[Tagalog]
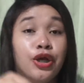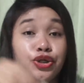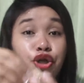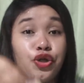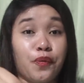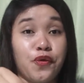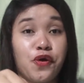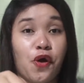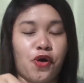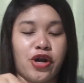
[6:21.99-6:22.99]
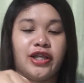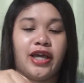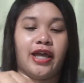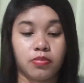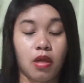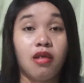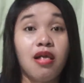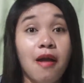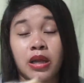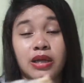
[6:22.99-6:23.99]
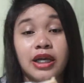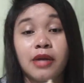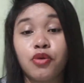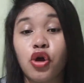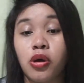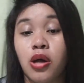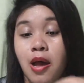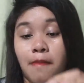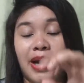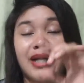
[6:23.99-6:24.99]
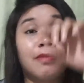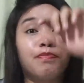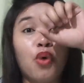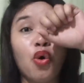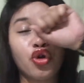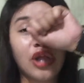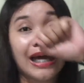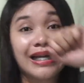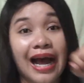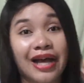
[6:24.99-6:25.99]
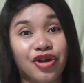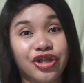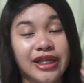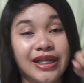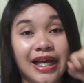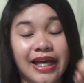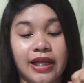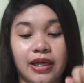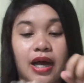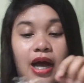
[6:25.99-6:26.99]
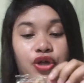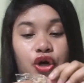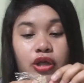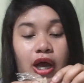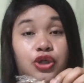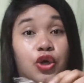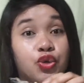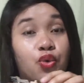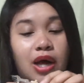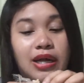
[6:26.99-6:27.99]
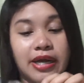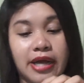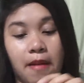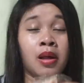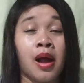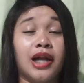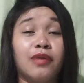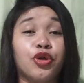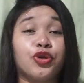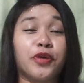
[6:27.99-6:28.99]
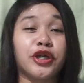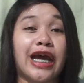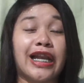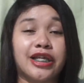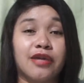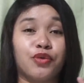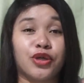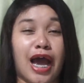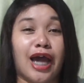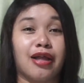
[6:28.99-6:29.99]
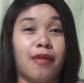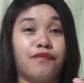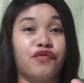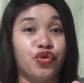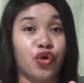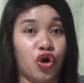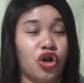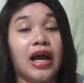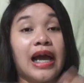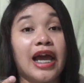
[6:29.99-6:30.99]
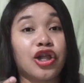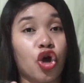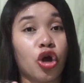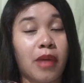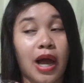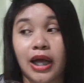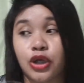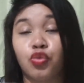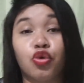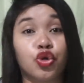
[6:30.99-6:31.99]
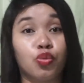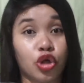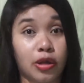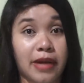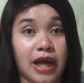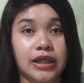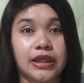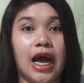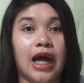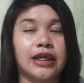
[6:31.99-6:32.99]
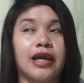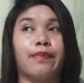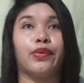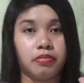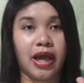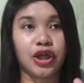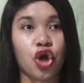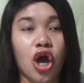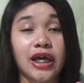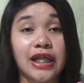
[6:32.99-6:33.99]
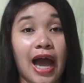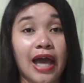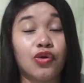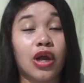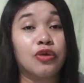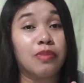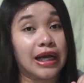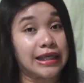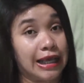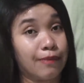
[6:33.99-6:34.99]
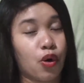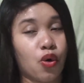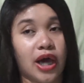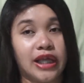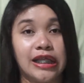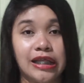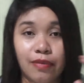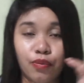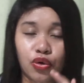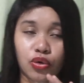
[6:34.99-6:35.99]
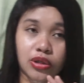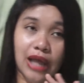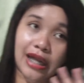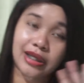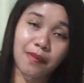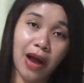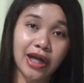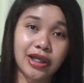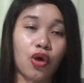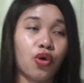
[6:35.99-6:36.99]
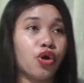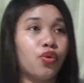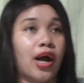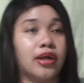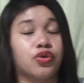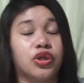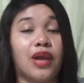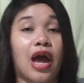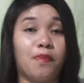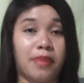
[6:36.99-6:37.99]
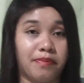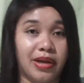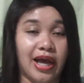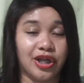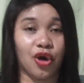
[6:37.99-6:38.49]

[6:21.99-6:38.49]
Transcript: So, ito po yung coconut candy. Ala, ang sarap po! Para sa buko na kinayod, tapos nilagyan ng, ng ano, ng aso-asukal, ganyan. Alam niyo, super challenging po sa akin ng food haul. Kaya ito, mga subok-subok na practice lang. Kasi nga po, medyo ang kinakain ko lang yung mga sanay po akong kain. Hindi po dahil sa maarte ako or what, kundi wala akong pambili.